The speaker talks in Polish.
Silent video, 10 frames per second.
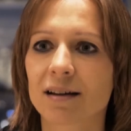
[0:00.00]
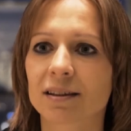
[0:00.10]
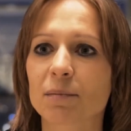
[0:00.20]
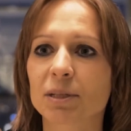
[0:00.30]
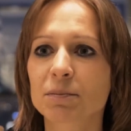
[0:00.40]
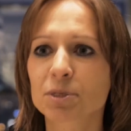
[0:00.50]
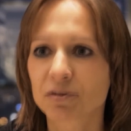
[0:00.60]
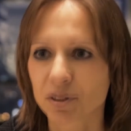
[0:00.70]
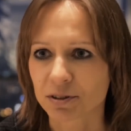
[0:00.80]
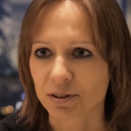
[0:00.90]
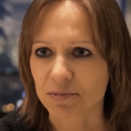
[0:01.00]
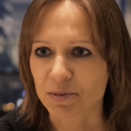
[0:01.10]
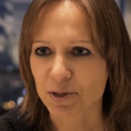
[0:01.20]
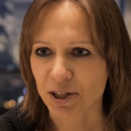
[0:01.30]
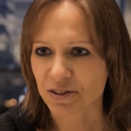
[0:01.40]
Tematem przewodnim
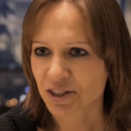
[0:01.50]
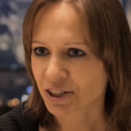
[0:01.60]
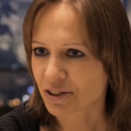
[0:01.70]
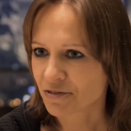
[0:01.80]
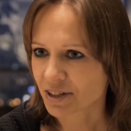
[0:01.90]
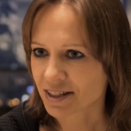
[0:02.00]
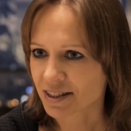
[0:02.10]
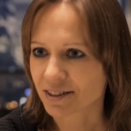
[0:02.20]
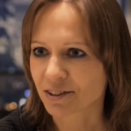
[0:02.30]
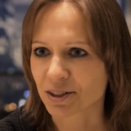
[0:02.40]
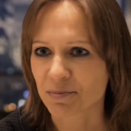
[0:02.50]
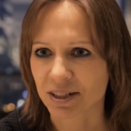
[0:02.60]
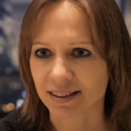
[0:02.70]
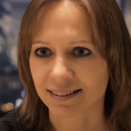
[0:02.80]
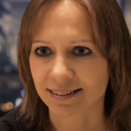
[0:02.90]
zbliżającej się konferencji Golden
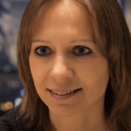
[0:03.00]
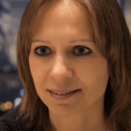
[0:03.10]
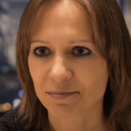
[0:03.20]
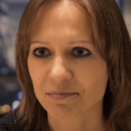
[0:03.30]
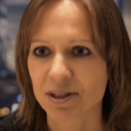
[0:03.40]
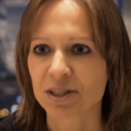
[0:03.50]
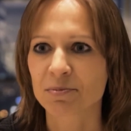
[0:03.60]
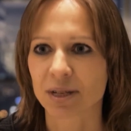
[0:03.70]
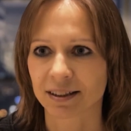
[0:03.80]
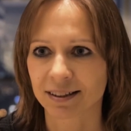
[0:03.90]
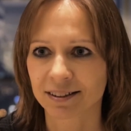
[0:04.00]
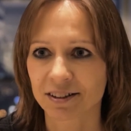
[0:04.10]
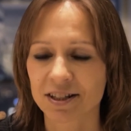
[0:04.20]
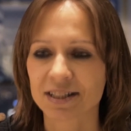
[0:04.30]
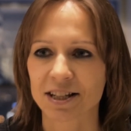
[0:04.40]
Marketing będzie branding
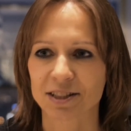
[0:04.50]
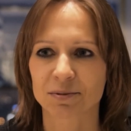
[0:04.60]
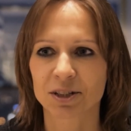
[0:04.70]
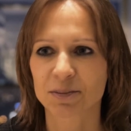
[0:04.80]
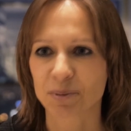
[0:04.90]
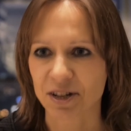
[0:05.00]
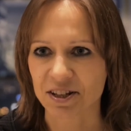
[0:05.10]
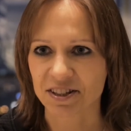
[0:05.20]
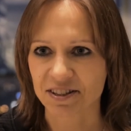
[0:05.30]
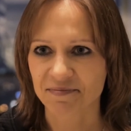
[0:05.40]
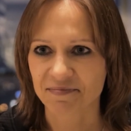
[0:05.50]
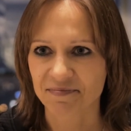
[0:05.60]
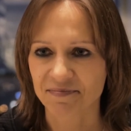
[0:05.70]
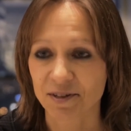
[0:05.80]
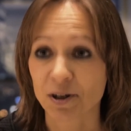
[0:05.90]
oraz customer experience.
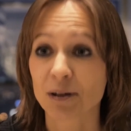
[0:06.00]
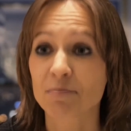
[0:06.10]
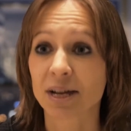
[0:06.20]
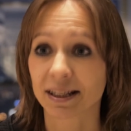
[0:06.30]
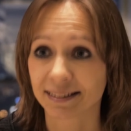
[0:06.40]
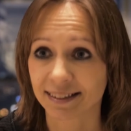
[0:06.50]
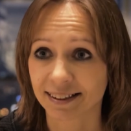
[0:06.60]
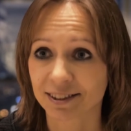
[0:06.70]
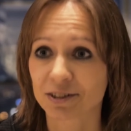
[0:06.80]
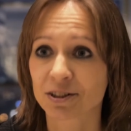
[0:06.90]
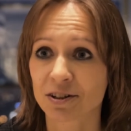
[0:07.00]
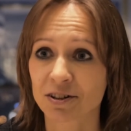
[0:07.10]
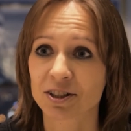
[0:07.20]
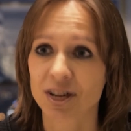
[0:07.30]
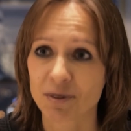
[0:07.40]
O ile branding to
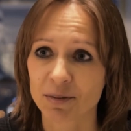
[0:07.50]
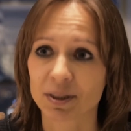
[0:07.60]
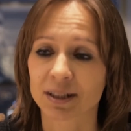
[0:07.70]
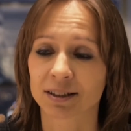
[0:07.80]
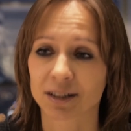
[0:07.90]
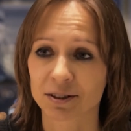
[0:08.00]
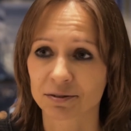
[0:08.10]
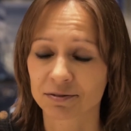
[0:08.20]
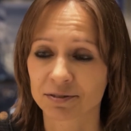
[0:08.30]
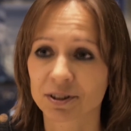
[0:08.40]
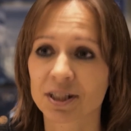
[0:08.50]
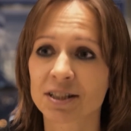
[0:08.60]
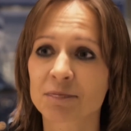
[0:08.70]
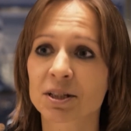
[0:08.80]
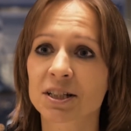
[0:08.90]
core działań marketerów, to
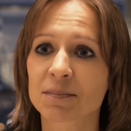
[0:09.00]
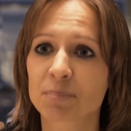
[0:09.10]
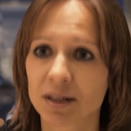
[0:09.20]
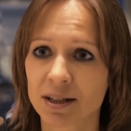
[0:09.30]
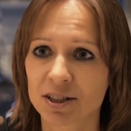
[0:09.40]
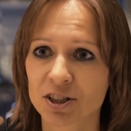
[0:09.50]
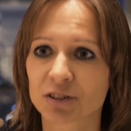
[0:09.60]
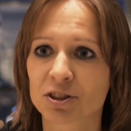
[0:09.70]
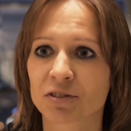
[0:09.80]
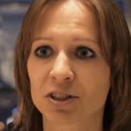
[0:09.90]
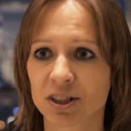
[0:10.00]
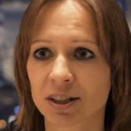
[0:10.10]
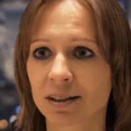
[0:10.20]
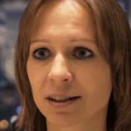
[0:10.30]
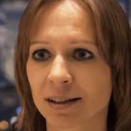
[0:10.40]
customer experience, czyli
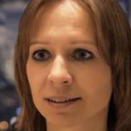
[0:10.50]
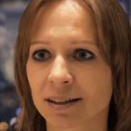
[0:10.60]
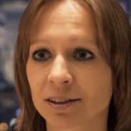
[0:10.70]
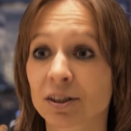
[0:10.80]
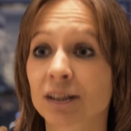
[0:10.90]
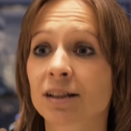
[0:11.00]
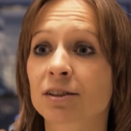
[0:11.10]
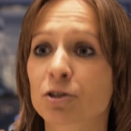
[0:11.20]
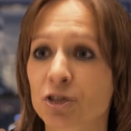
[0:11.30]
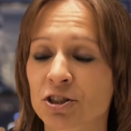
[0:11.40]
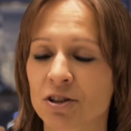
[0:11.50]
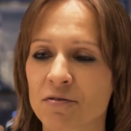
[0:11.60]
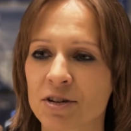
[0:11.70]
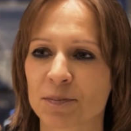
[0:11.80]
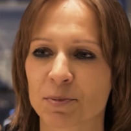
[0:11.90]
doświadczenie klienta, to nadal dość
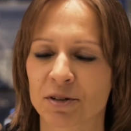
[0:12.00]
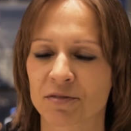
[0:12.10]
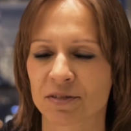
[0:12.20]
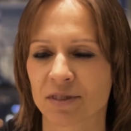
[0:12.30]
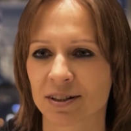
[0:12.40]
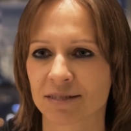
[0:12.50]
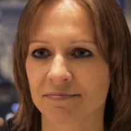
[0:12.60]
nowe i spore wyzwanie.